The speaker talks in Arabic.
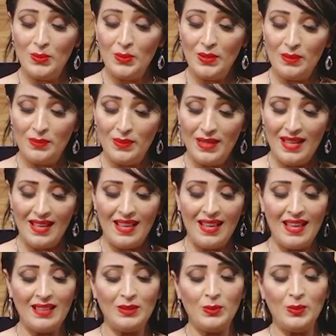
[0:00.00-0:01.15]
له
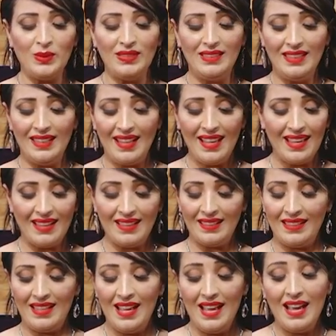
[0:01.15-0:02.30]
البنات والدراري
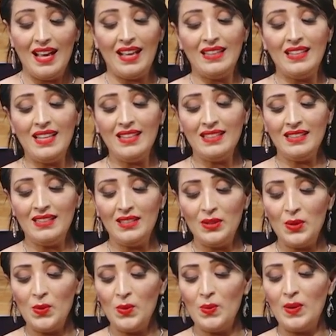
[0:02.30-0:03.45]
حلالي اللي
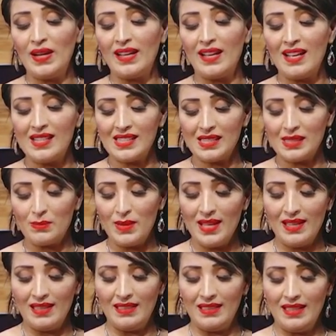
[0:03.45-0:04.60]
هو راس
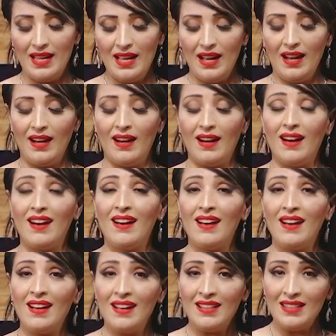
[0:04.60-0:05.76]
مالي
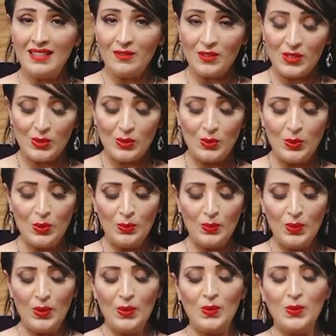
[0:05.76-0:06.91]
غالي في
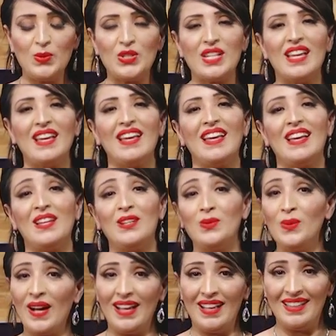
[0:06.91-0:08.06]
السوم وشان
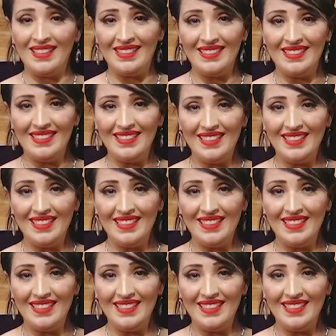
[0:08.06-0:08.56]
وعالي